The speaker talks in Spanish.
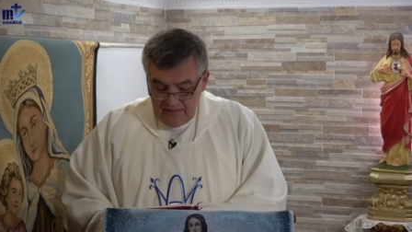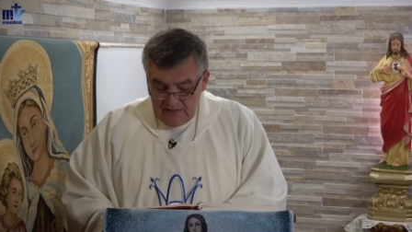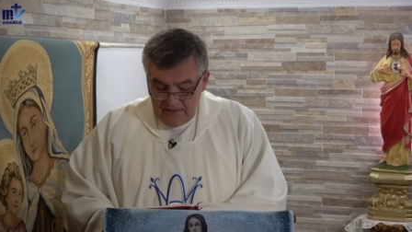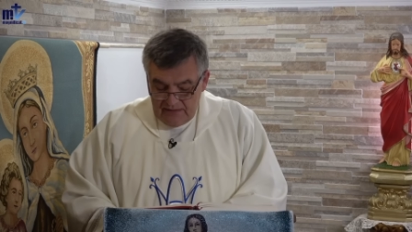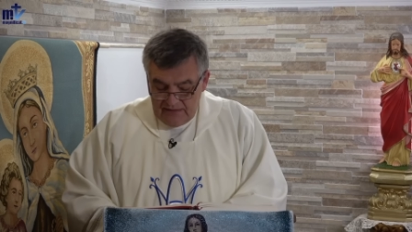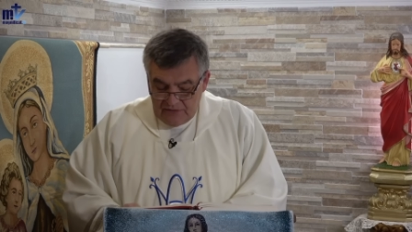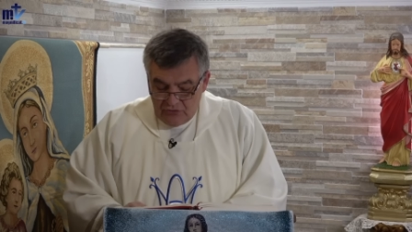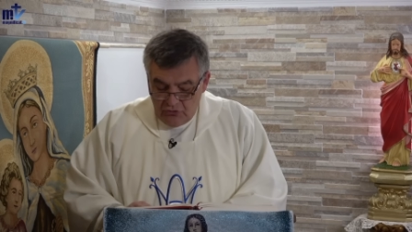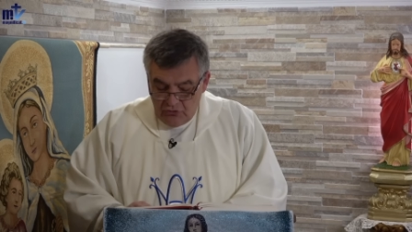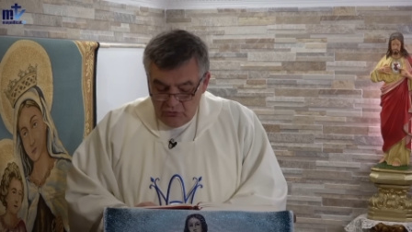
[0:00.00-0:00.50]

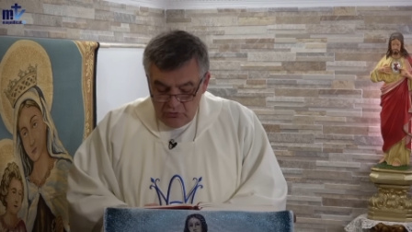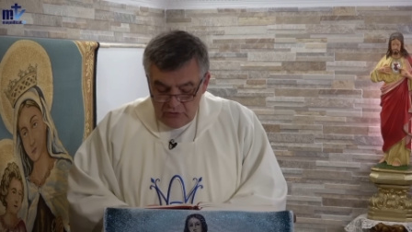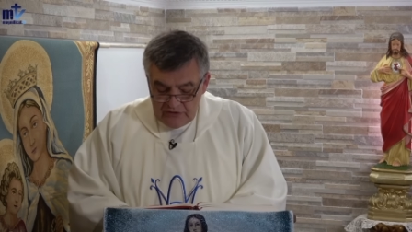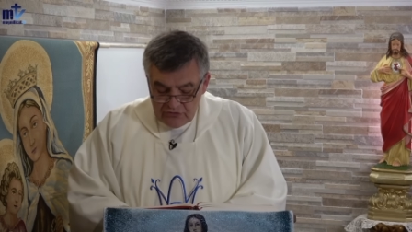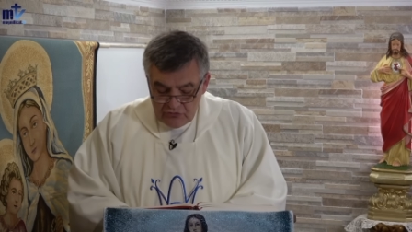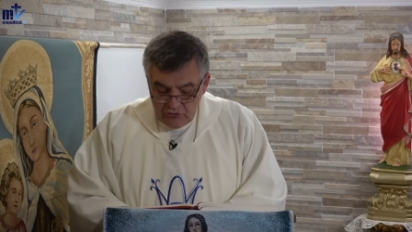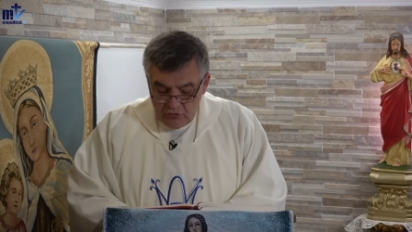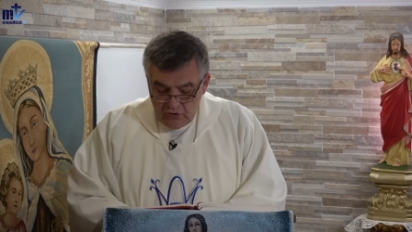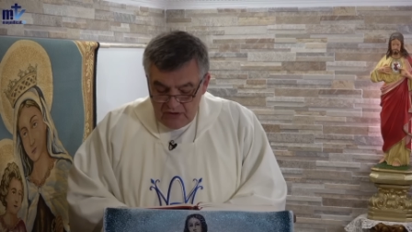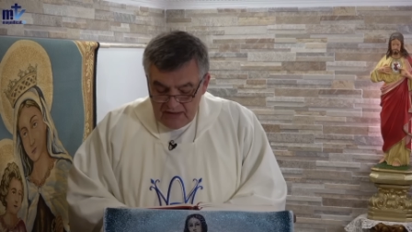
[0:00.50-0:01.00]
Y todo
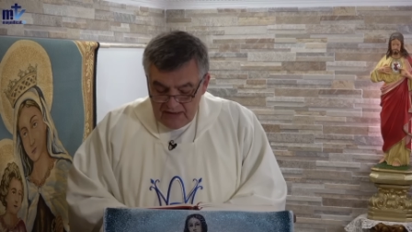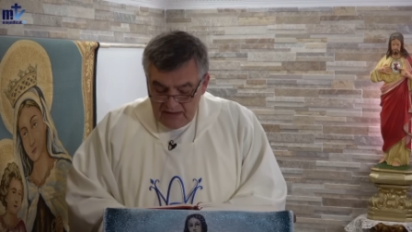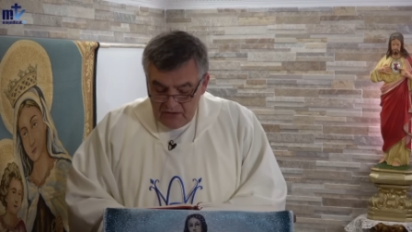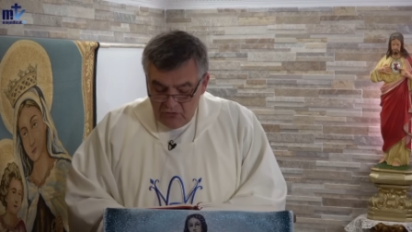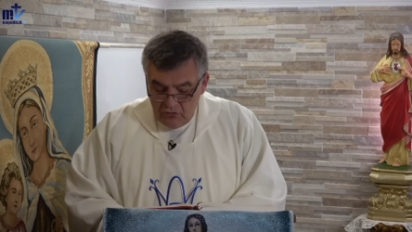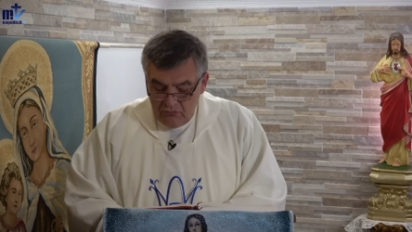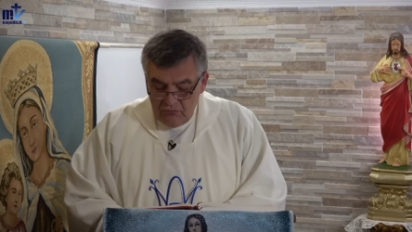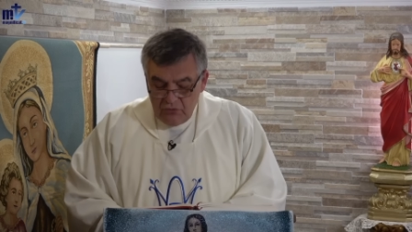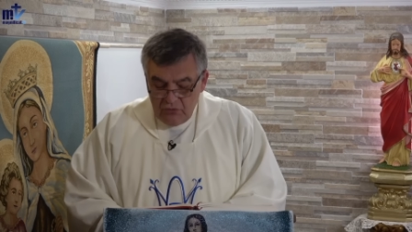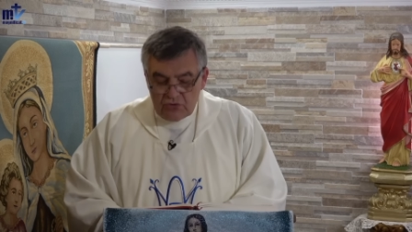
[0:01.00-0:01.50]
eso lo harán
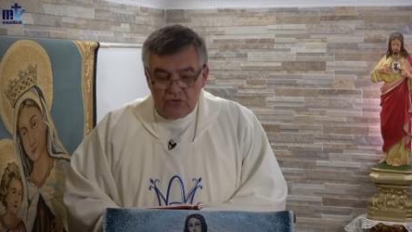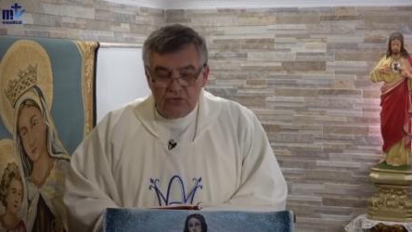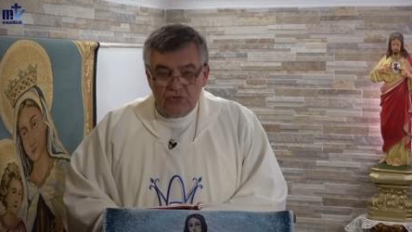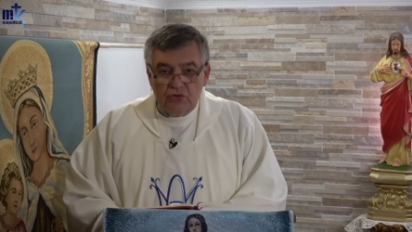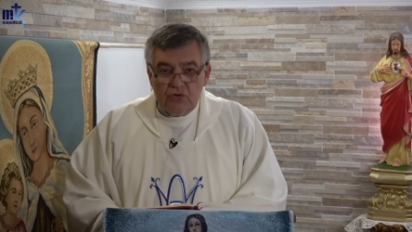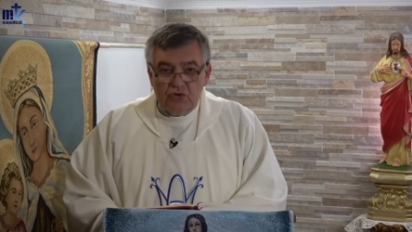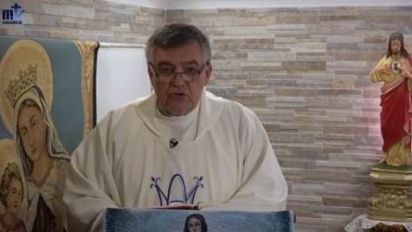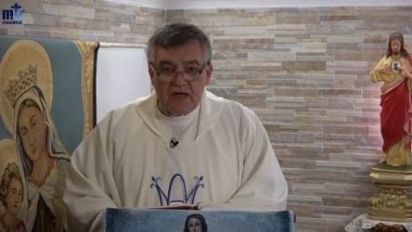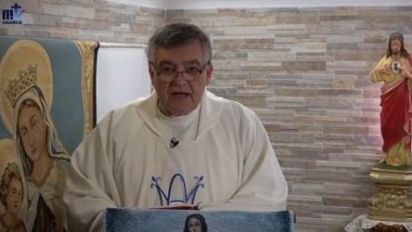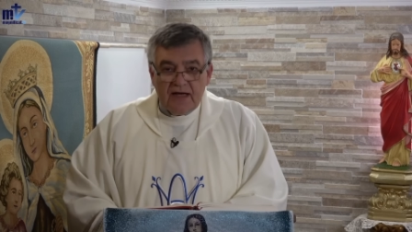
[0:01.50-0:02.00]
con
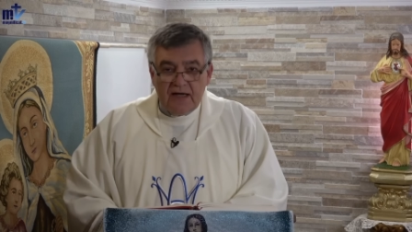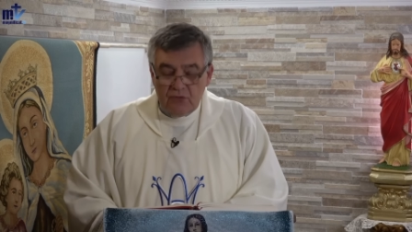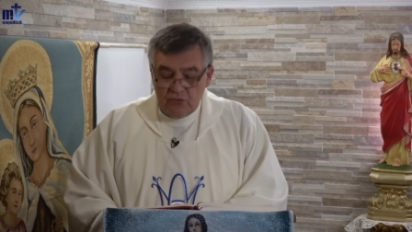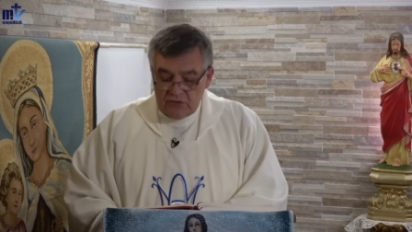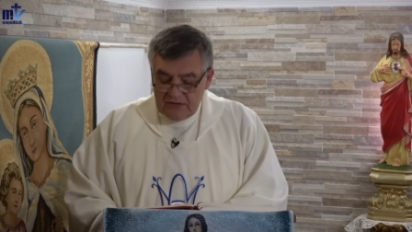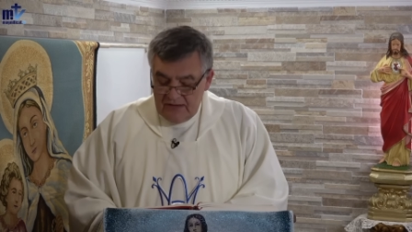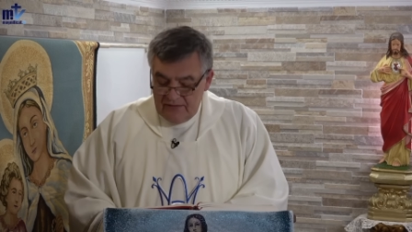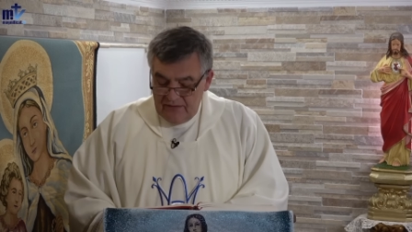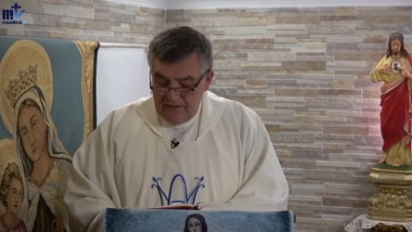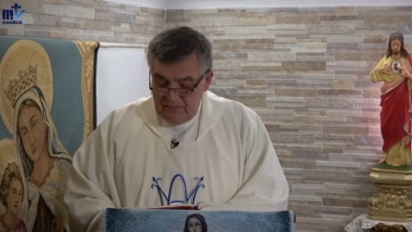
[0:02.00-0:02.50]
vosotros a
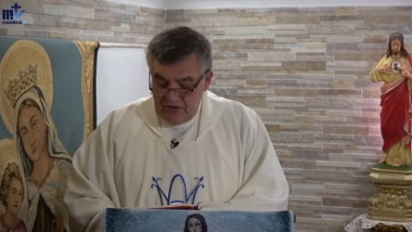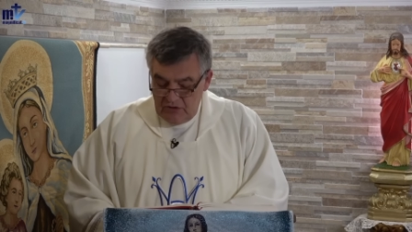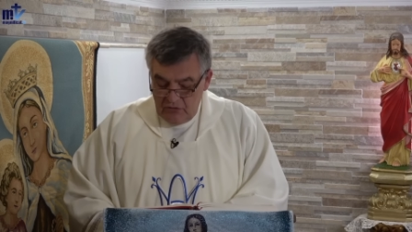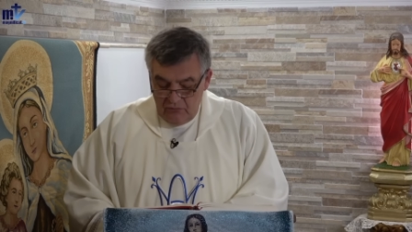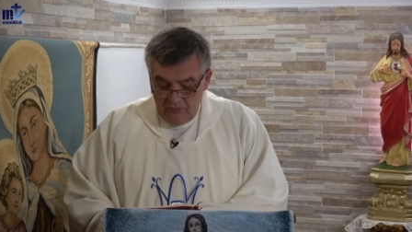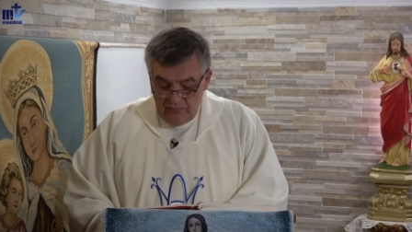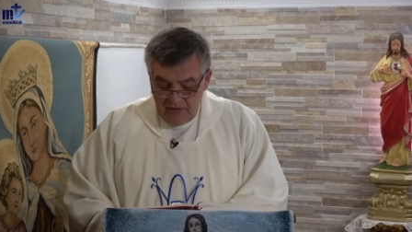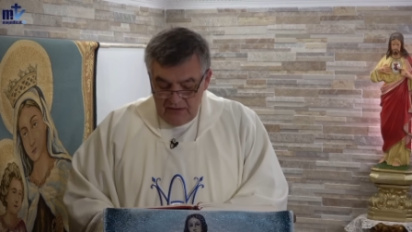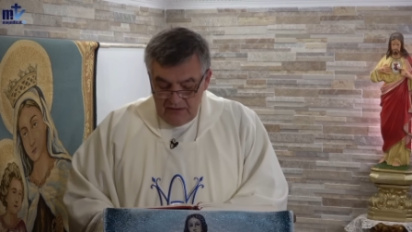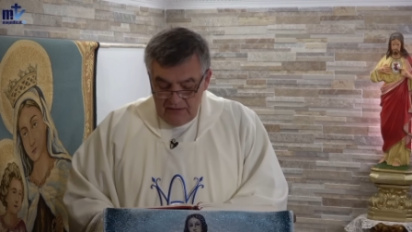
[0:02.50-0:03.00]
causa de mi
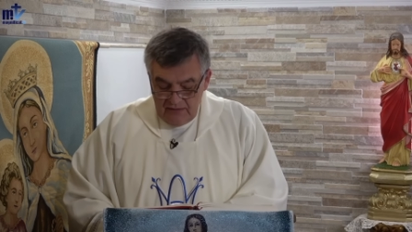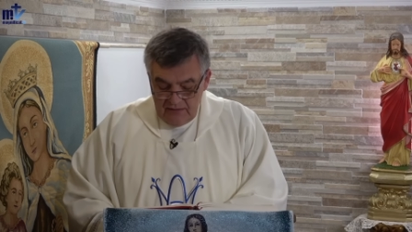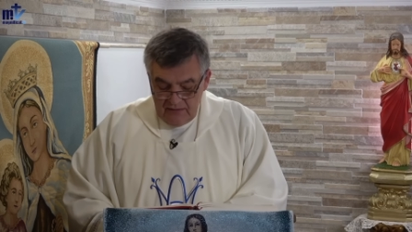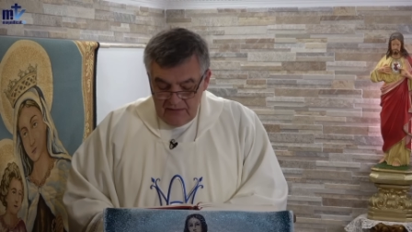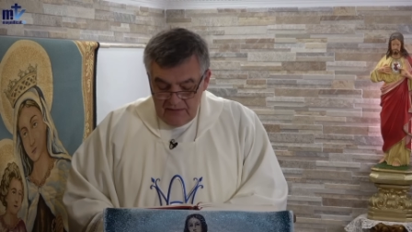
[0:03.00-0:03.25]
nombre,